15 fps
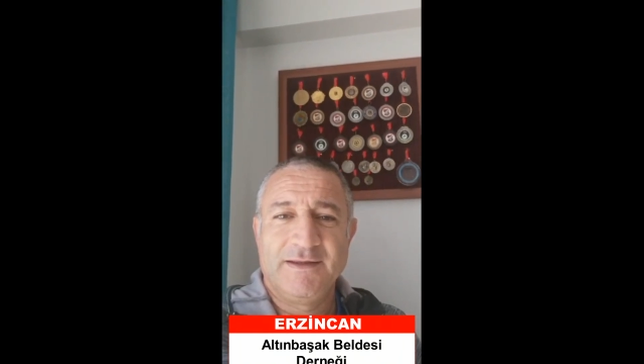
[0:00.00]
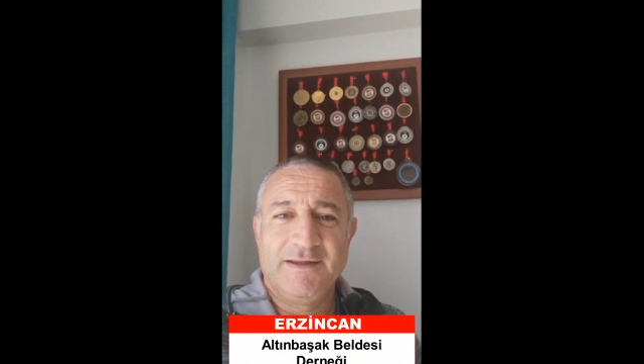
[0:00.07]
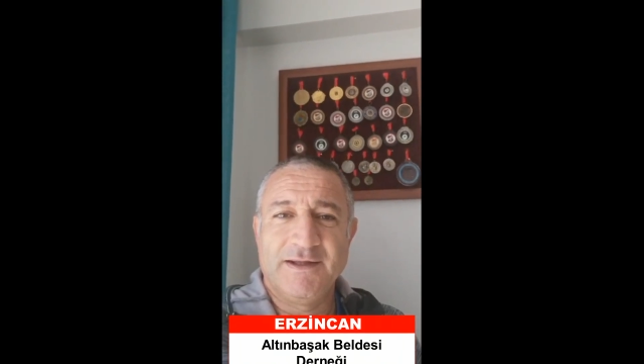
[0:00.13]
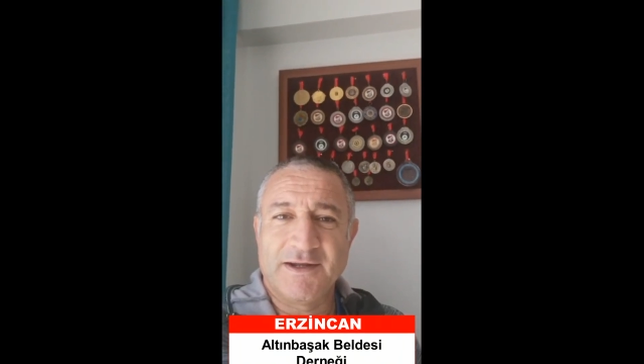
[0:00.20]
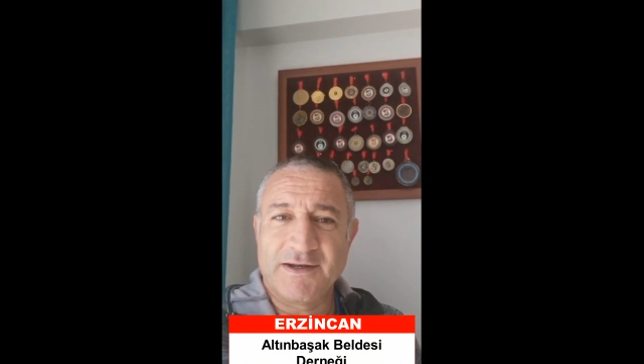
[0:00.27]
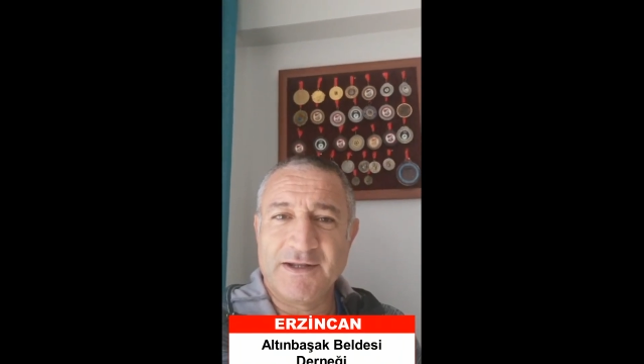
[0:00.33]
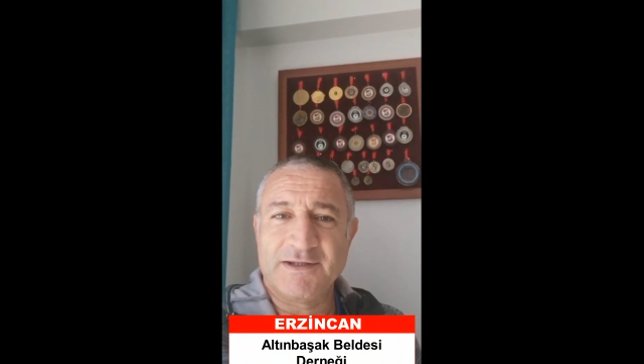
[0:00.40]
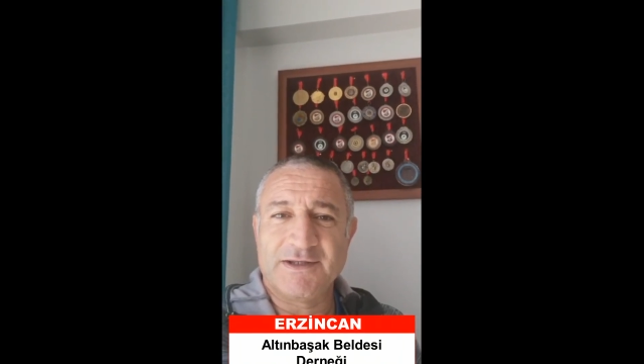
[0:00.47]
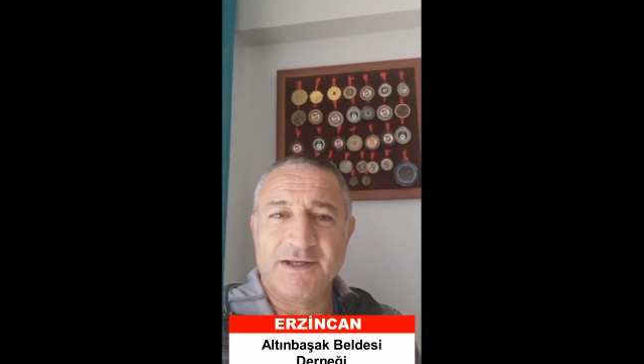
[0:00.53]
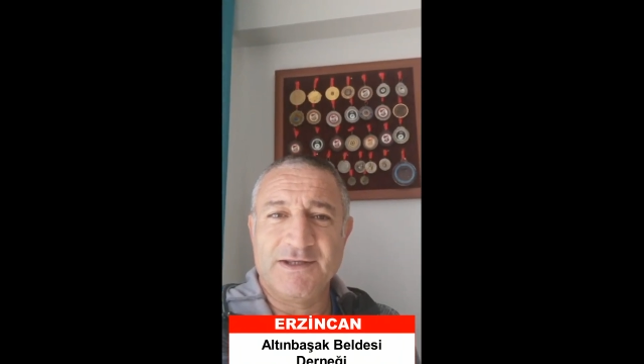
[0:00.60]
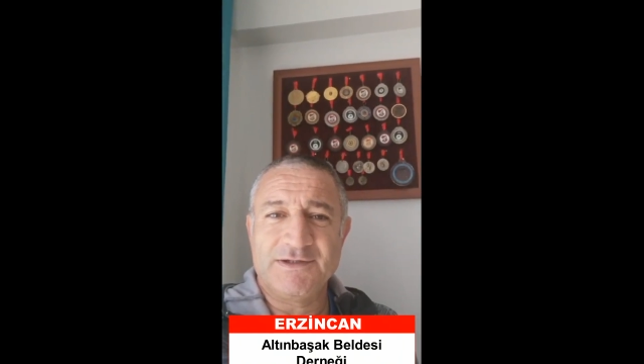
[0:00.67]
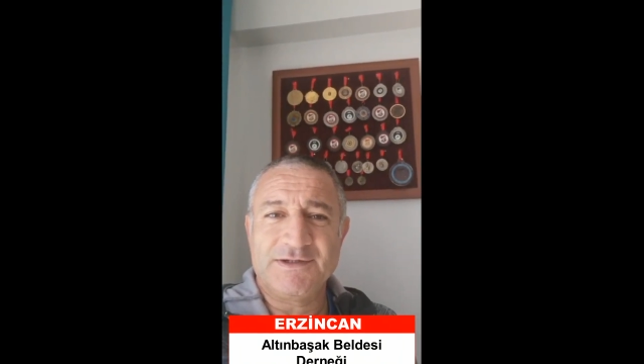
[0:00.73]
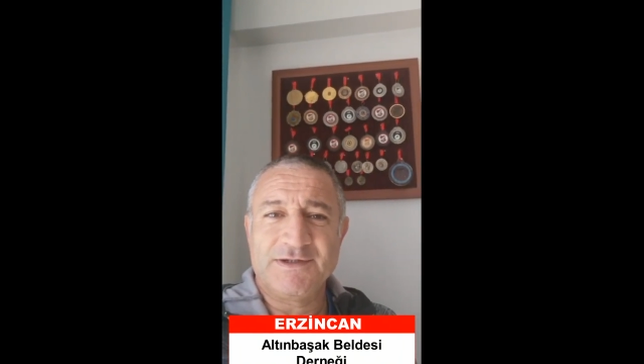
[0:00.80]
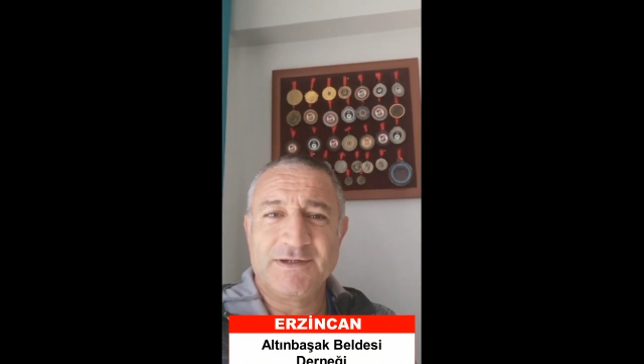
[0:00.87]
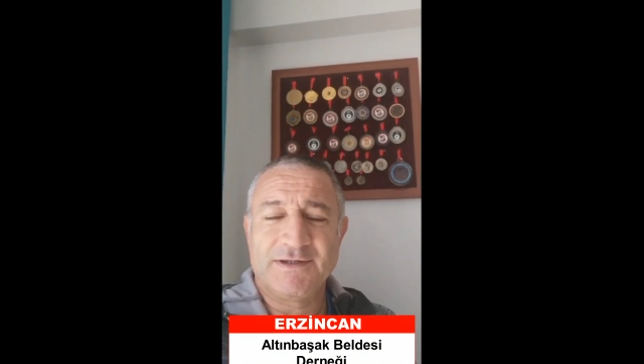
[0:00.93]
Yarına
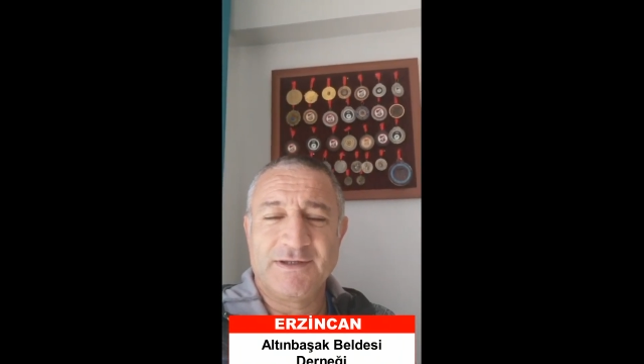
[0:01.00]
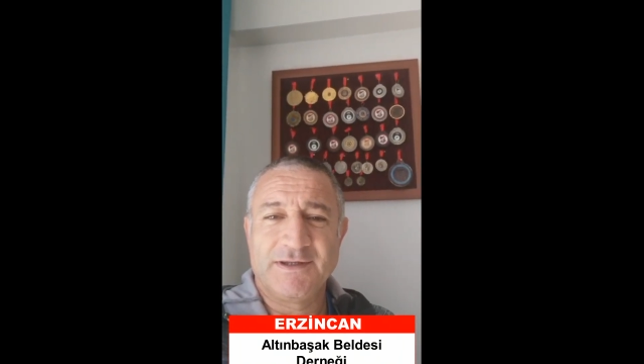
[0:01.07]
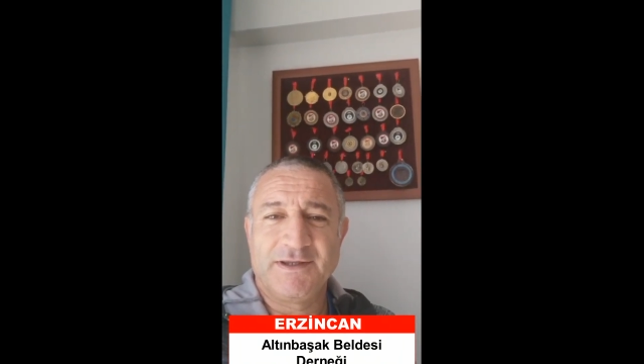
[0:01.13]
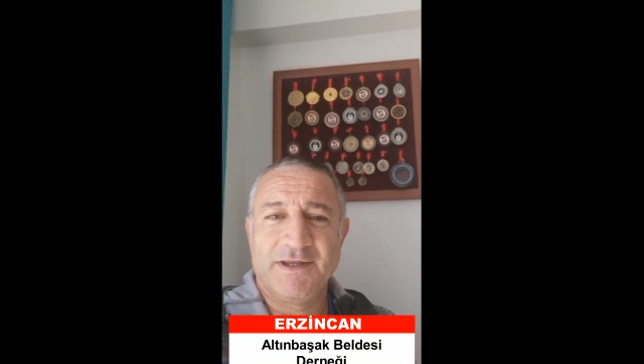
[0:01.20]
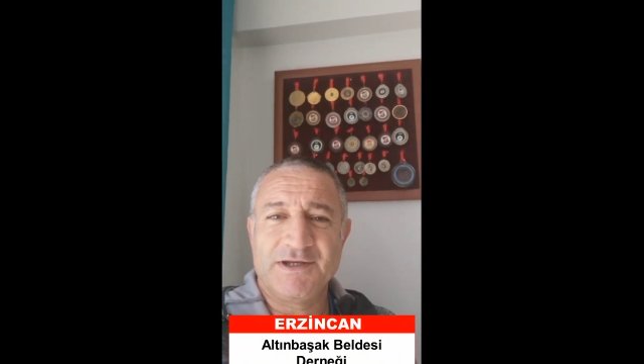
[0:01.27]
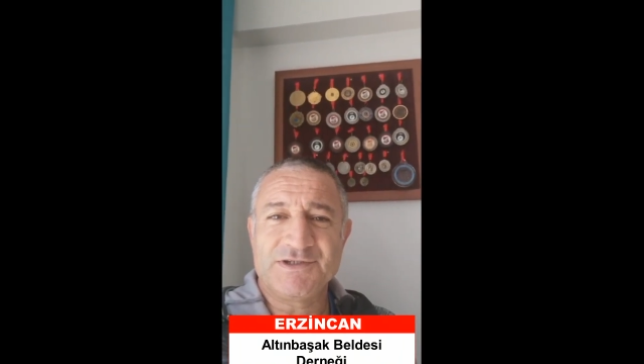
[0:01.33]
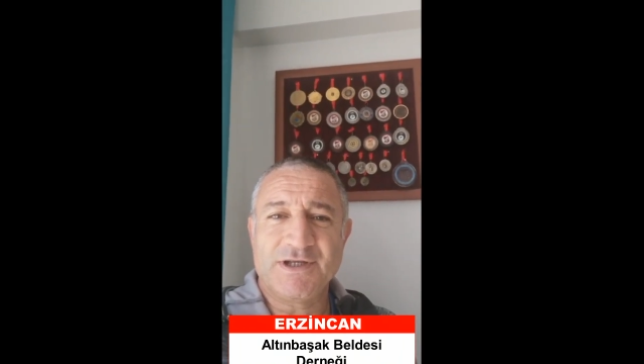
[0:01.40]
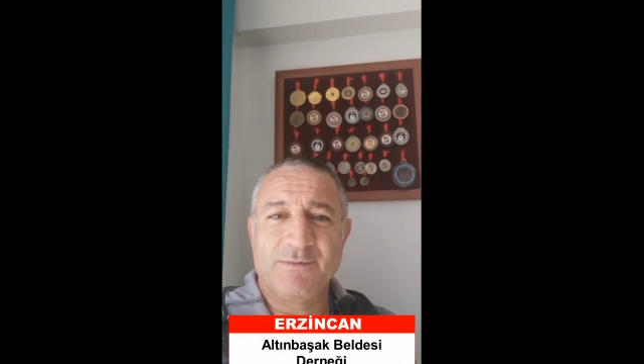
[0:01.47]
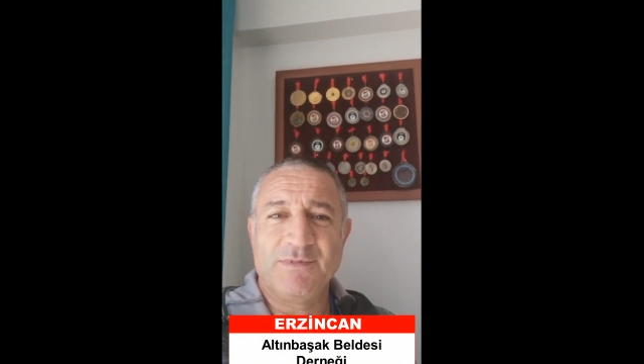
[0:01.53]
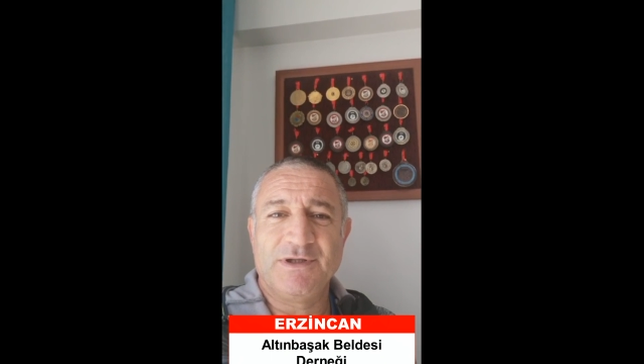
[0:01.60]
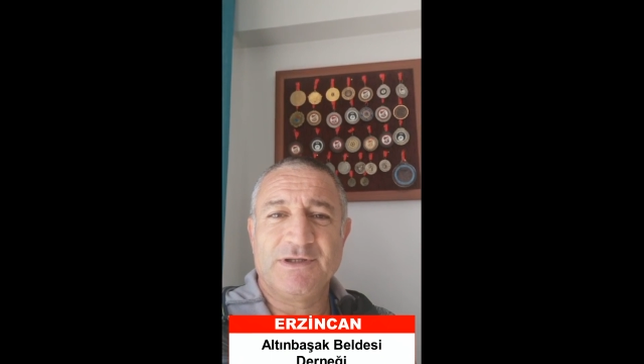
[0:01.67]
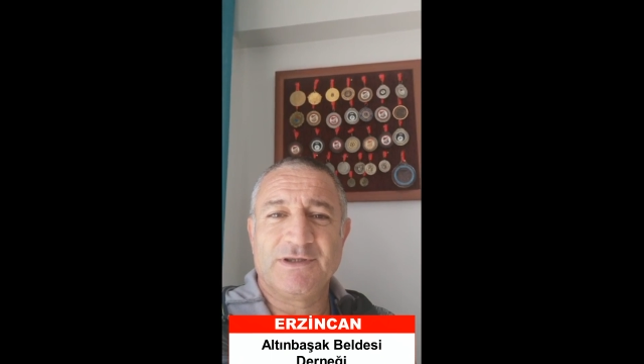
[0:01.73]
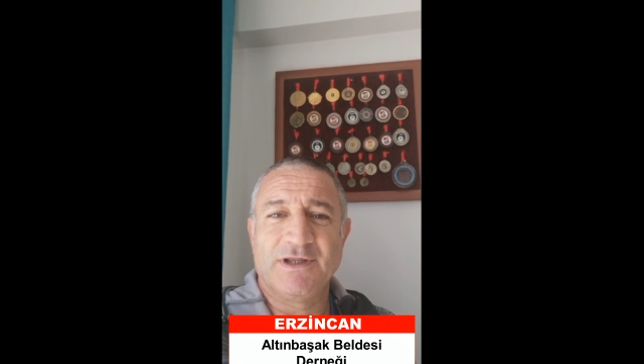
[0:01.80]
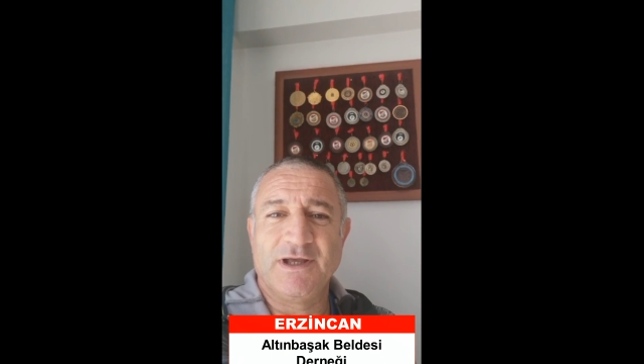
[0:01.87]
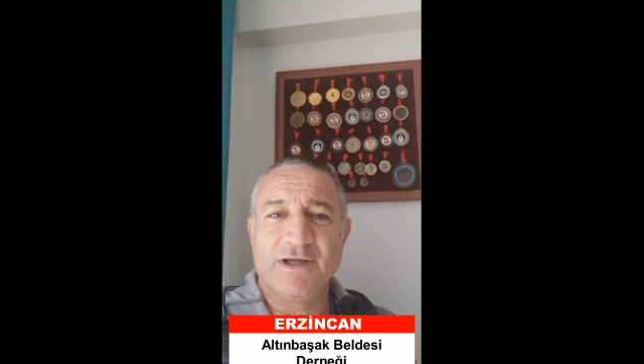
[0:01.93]
dair
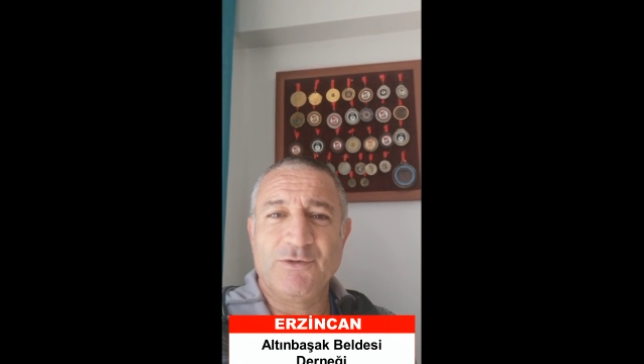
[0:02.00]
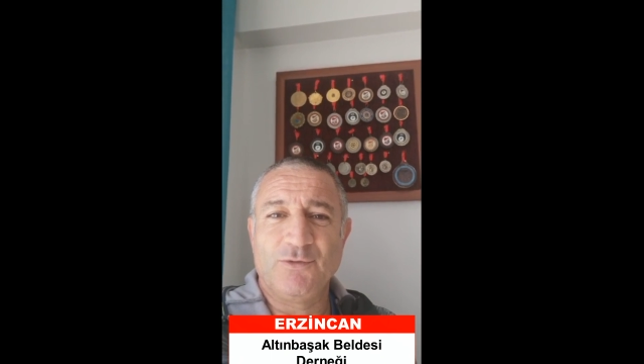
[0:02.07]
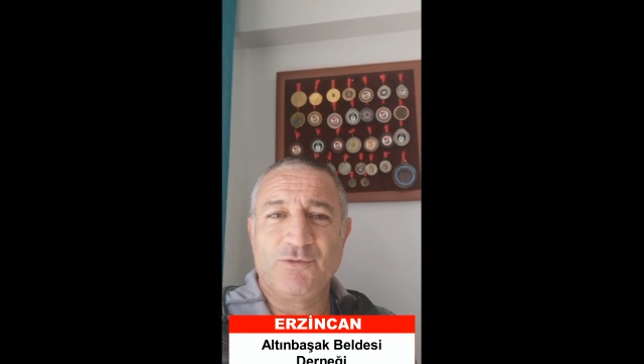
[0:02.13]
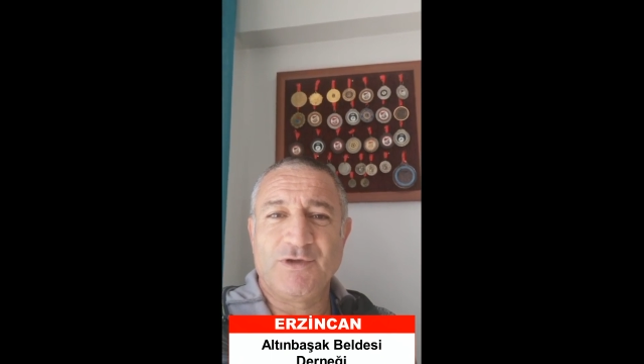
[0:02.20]
yaşamı daha